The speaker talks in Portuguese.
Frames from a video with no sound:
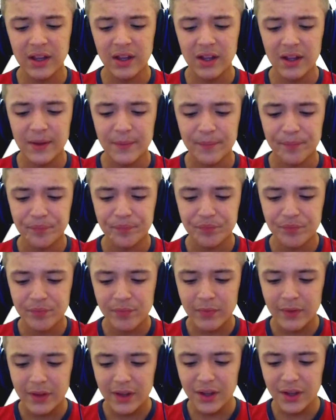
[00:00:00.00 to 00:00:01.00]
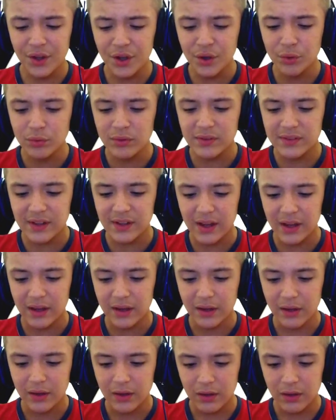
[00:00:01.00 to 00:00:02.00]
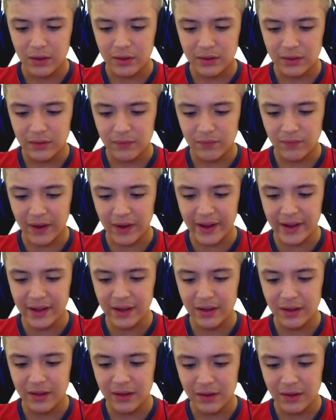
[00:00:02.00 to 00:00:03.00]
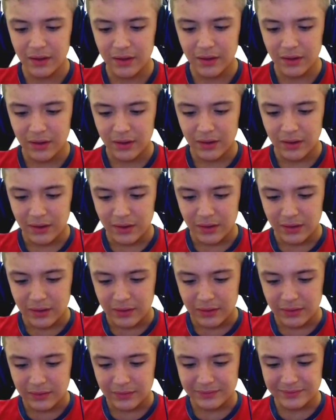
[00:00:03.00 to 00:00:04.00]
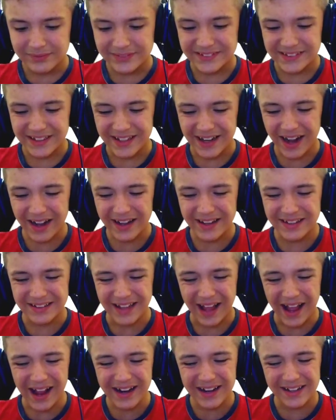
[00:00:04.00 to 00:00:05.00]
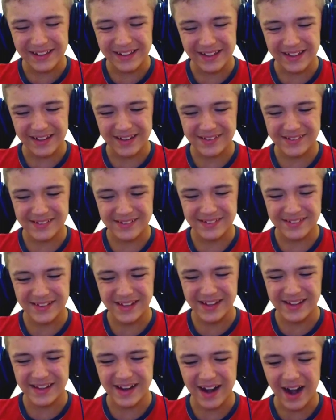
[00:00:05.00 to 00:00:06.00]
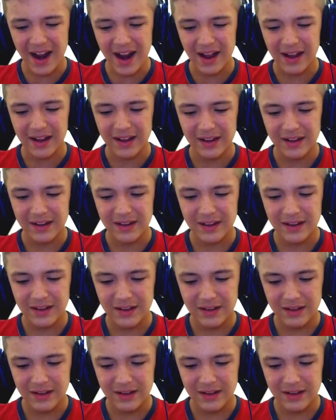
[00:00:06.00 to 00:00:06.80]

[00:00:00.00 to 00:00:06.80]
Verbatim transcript: só que... Eu não sei. Vai? Será que dá, galera? Será?